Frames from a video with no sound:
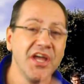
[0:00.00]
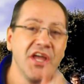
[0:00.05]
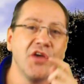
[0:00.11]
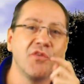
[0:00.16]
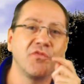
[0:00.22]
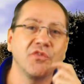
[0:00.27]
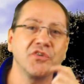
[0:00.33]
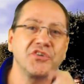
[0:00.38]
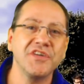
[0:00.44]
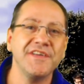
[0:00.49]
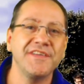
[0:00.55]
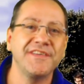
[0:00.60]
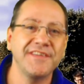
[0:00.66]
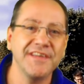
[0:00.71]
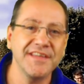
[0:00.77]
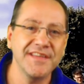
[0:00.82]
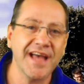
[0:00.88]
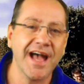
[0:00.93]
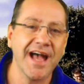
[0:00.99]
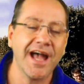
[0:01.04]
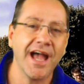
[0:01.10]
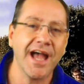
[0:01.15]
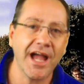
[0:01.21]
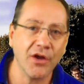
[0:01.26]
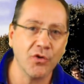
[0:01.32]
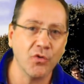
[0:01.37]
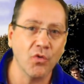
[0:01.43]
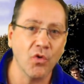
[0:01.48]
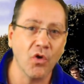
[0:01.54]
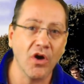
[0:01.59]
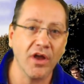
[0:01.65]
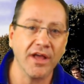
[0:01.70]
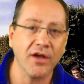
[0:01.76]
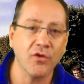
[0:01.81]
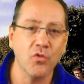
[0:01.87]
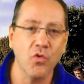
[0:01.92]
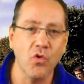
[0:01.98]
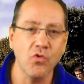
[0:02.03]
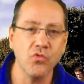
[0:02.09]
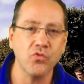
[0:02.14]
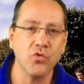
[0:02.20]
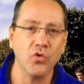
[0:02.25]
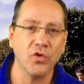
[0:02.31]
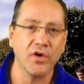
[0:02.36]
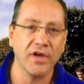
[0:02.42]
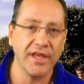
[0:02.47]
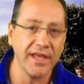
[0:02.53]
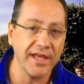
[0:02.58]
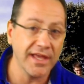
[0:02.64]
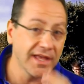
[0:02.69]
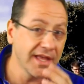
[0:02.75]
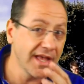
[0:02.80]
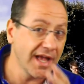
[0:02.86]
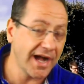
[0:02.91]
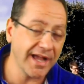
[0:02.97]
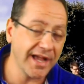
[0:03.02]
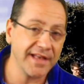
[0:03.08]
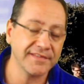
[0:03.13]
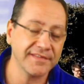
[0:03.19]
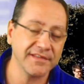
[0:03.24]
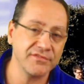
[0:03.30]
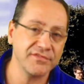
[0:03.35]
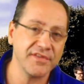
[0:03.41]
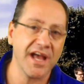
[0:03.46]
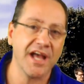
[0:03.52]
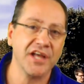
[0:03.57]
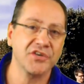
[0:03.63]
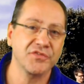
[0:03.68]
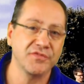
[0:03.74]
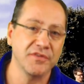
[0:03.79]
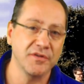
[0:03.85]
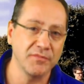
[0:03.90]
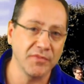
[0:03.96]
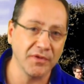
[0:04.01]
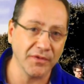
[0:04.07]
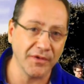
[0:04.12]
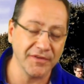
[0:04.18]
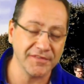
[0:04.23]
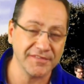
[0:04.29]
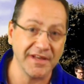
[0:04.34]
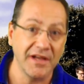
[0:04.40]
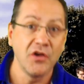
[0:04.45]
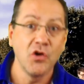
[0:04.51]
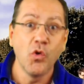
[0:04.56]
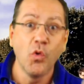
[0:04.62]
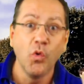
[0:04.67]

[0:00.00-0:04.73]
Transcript: Eu vou te ensinar agora a concorrer a essa viagem fabulosa.